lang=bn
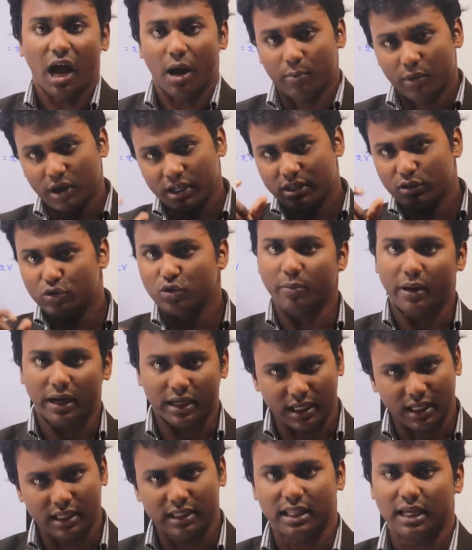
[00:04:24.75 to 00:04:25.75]
আমরা কিছু
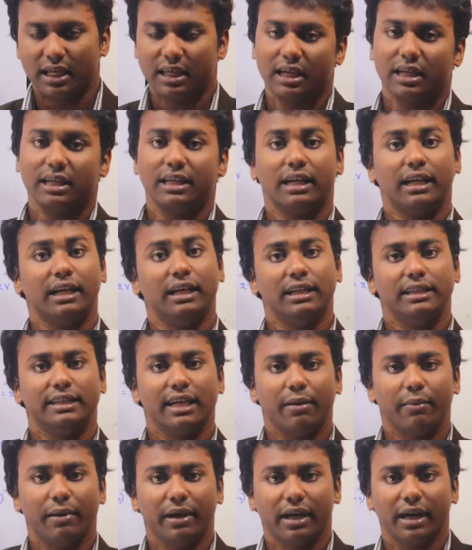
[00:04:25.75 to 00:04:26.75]
ব্যাটারি দেখি
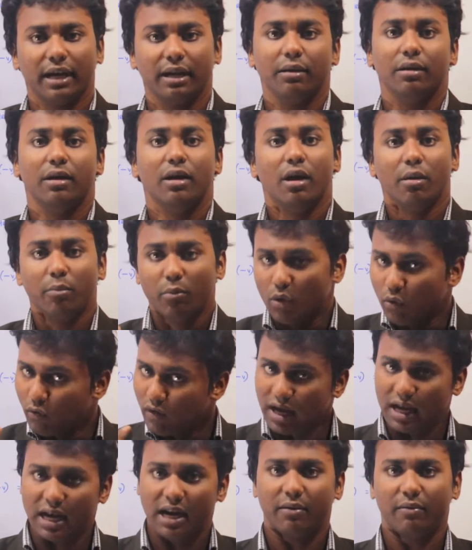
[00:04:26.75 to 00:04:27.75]
কিসের ব্যাটারি
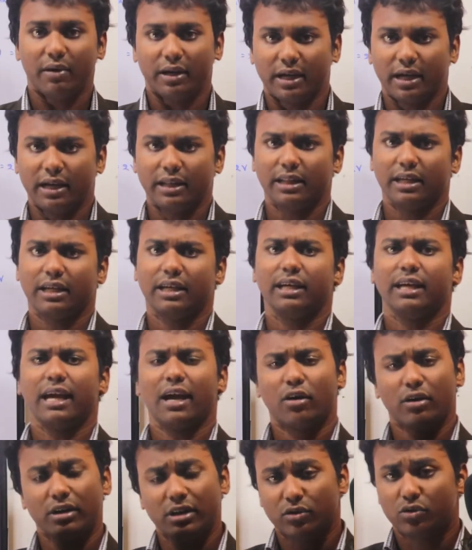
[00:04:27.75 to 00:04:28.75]
মোবাইলের ব্যাটারি দেখি
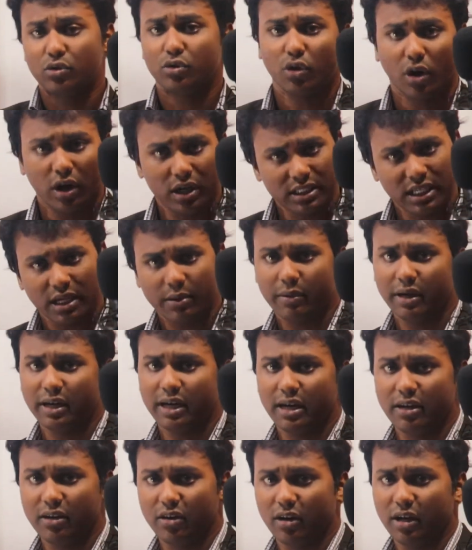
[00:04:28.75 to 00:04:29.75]
এখন কিছু টর্চের
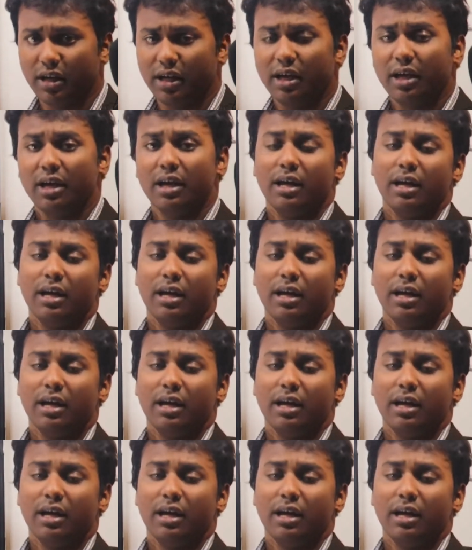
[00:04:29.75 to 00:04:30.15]
ব্যাটারি হয়